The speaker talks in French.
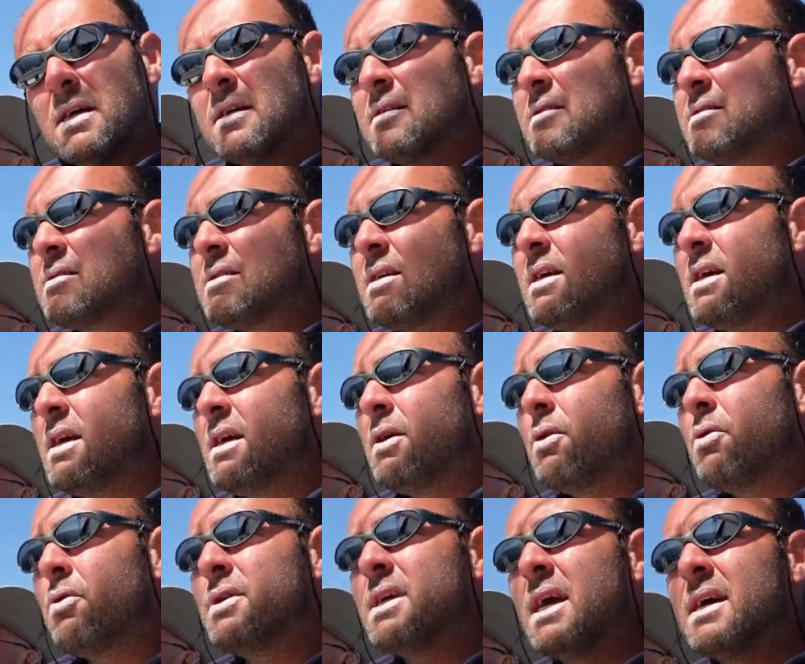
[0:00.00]
C'est
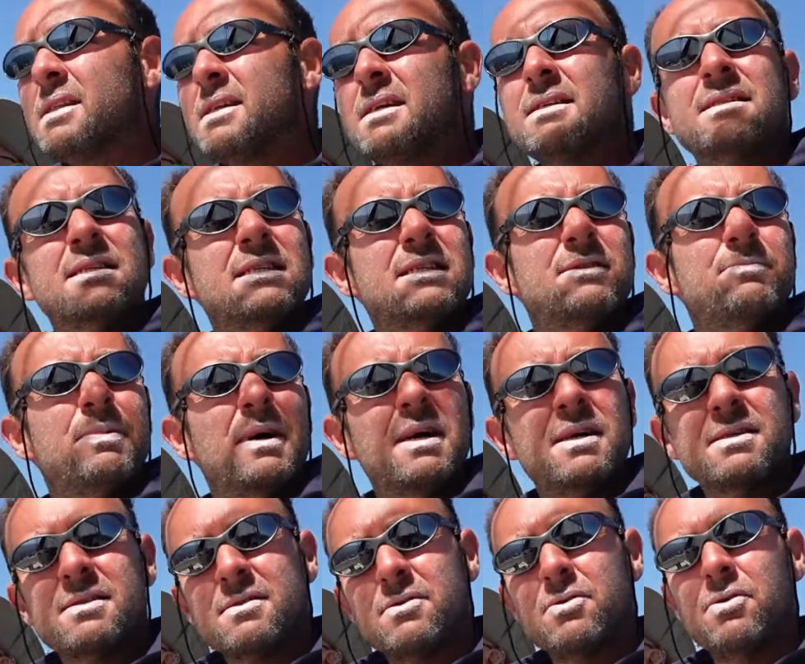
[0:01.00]
regarder ce qui se
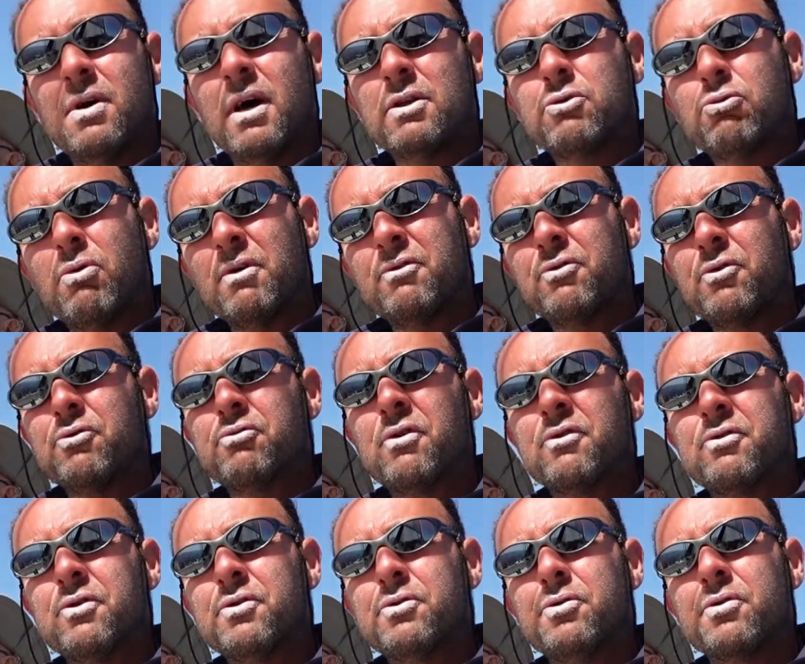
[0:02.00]
passe à
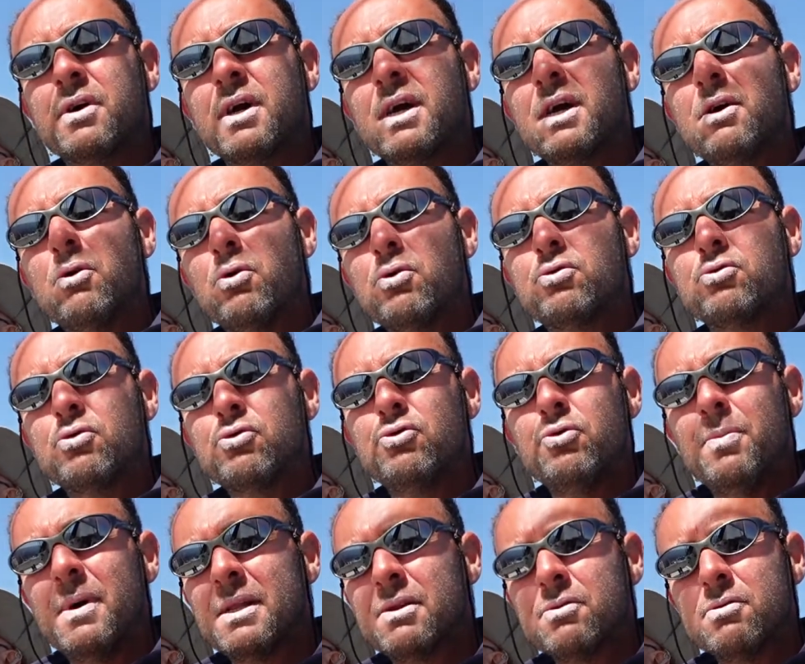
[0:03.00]
360 degrés autour du
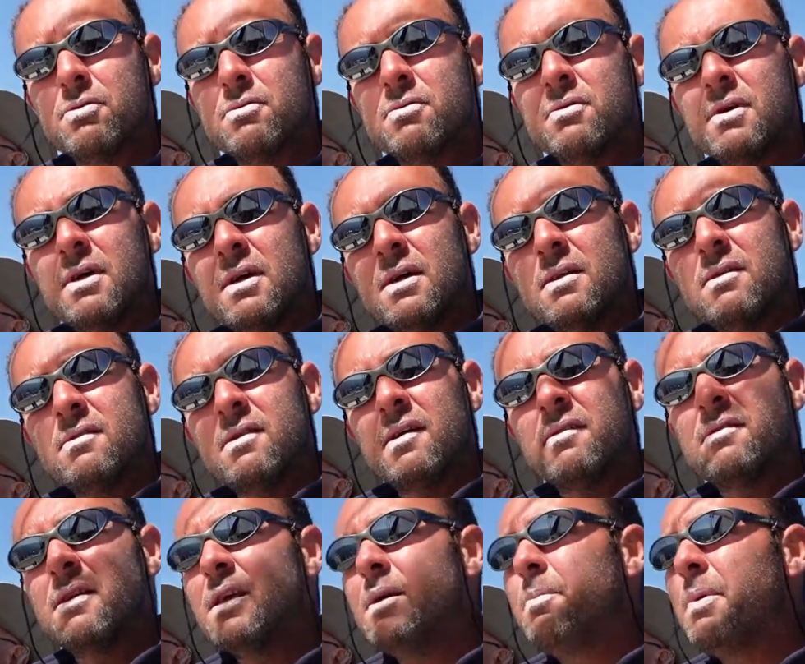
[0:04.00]
bateau. Ça,
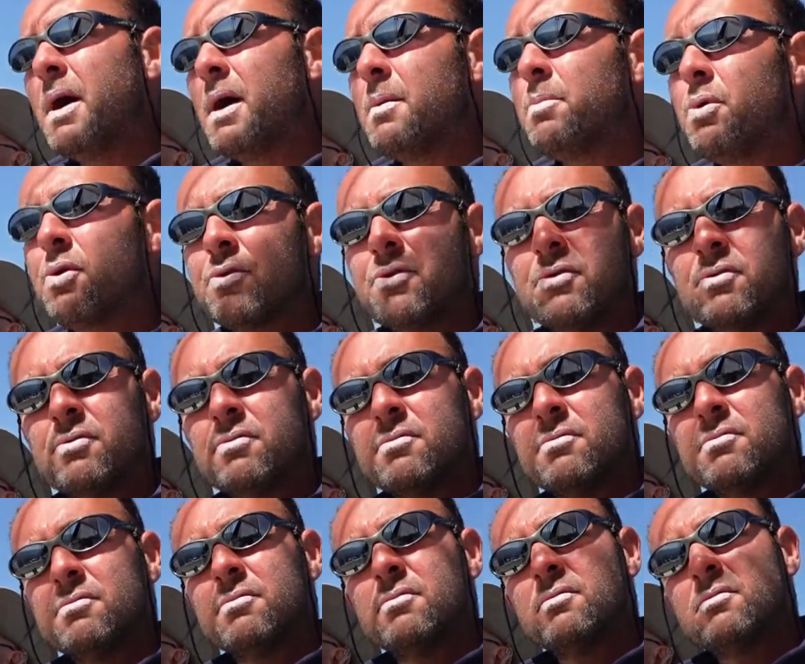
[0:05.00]
c'est hyper important.
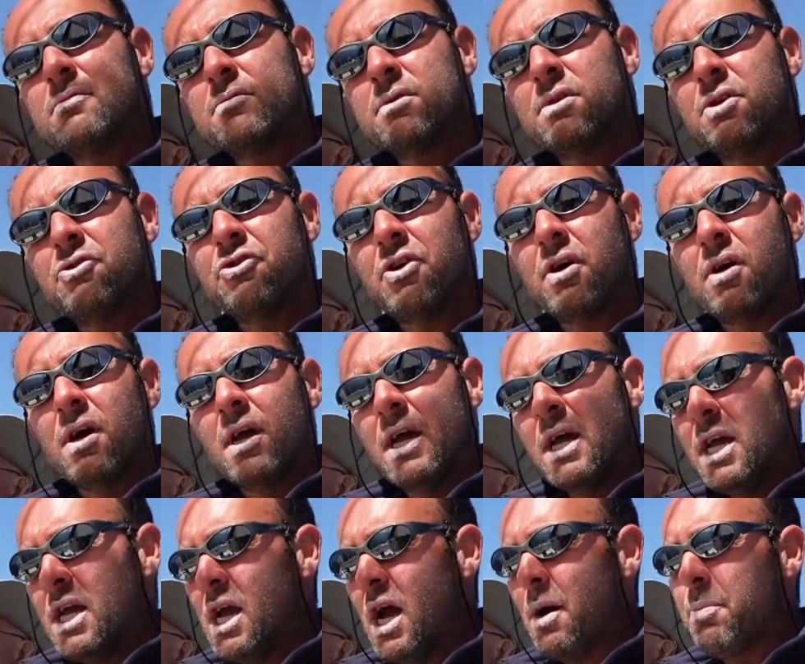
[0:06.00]

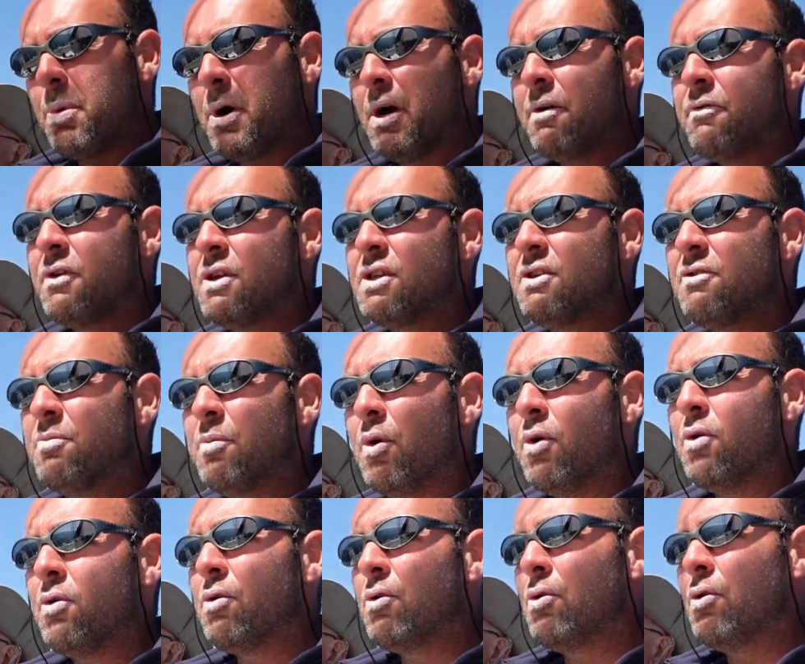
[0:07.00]
Et après,
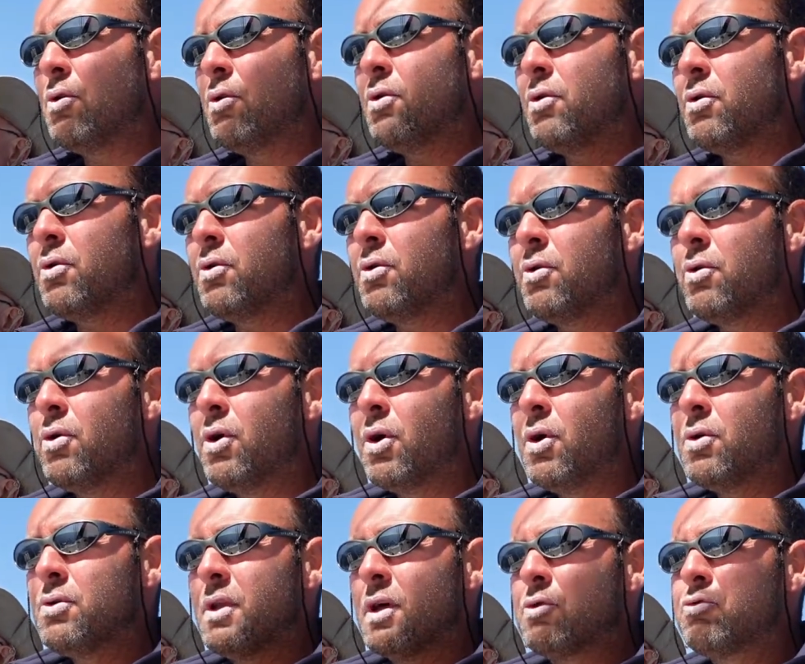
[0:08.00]
effectivement, on
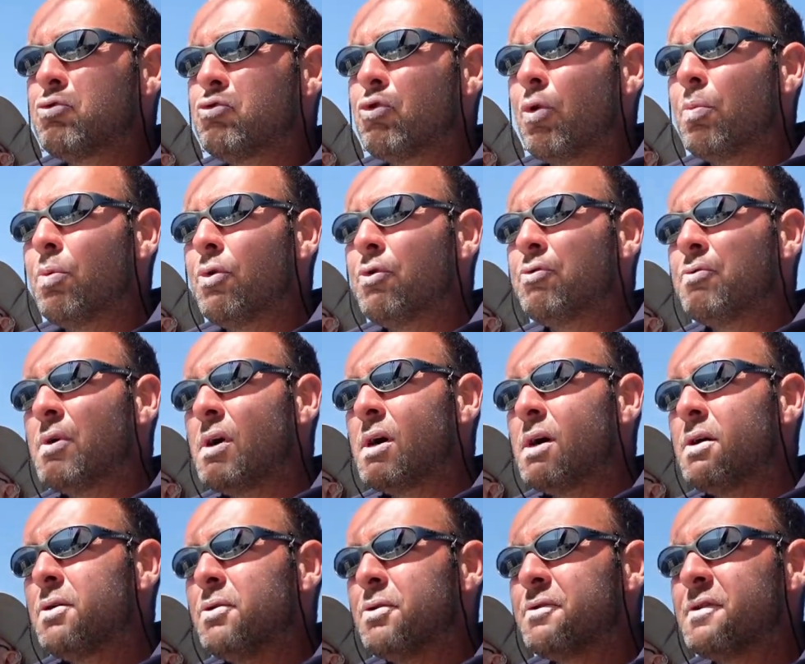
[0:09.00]
a toujours
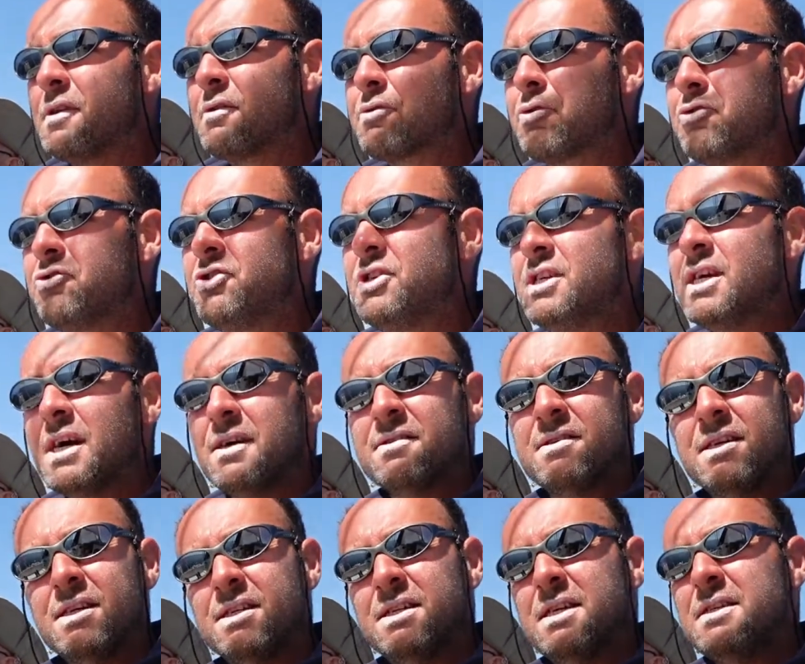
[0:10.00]
besoin, c'est ce que je dis, hein,
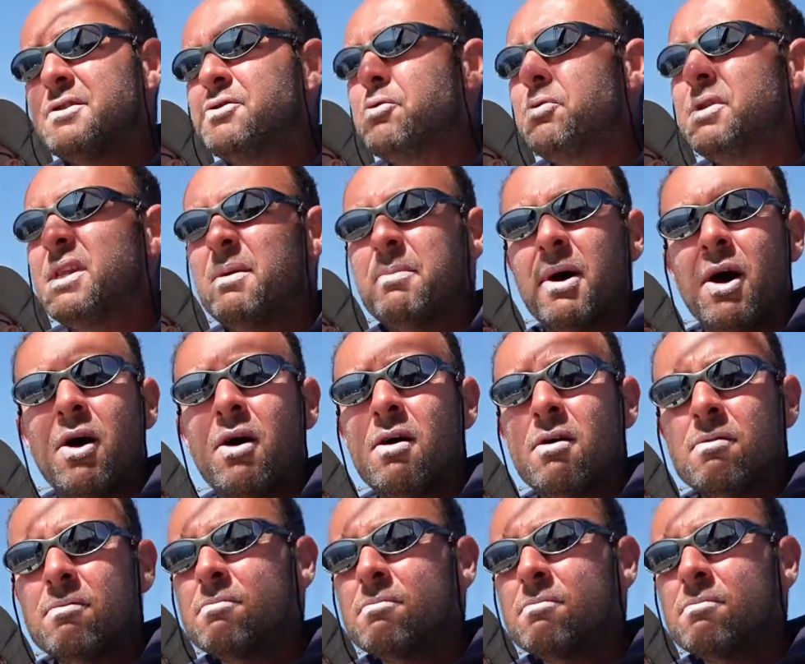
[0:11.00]
c'est des yeux, des bras.